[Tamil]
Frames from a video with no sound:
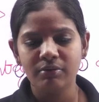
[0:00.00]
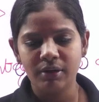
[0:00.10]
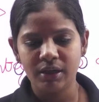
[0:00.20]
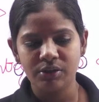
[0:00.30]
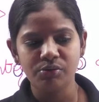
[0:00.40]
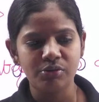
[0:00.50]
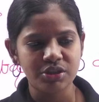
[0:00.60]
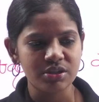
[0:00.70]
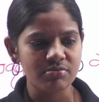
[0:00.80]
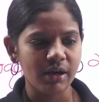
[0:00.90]
வேறு எதுவும்
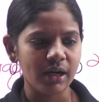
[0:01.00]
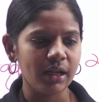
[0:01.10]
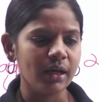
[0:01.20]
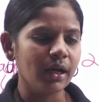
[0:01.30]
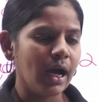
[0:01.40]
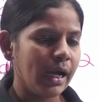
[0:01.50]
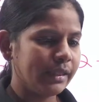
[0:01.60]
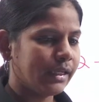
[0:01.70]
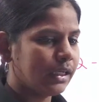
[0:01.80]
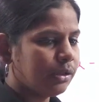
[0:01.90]
கொஷின்ஸ் வரல
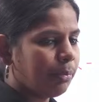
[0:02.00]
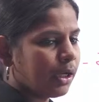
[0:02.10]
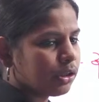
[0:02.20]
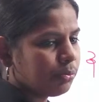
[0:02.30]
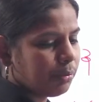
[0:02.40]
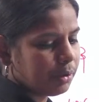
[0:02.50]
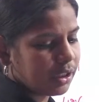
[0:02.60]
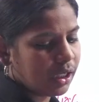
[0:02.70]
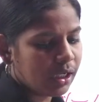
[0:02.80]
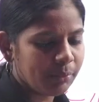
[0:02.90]
அதுக்கு அடுத்து பார்த்தோம்
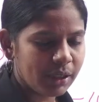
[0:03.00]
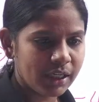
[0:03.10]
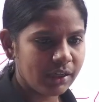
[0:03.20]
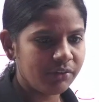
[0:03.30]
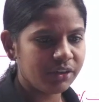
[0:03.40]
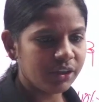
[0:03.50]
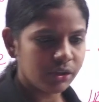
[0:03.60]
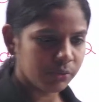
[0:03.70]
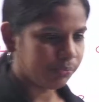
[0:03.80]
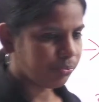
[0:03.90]
அப்படின்னா நமக்கு என்ன
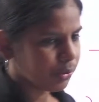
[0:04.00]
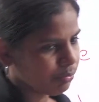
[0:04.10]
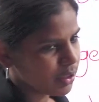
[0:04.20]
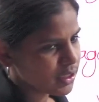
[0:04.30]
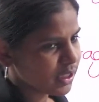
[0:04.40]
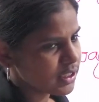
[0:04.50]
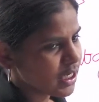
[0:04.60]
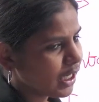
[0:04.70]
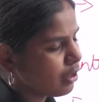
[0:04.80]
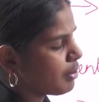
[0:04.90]
வந்திருக்கும் பர்சன்டேஜ்
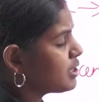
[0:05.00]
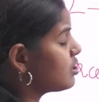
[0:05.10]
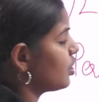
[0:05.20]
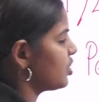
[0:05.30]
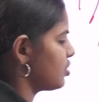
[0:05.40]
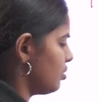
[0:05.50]
அடுத்து மென்சுரேஷன்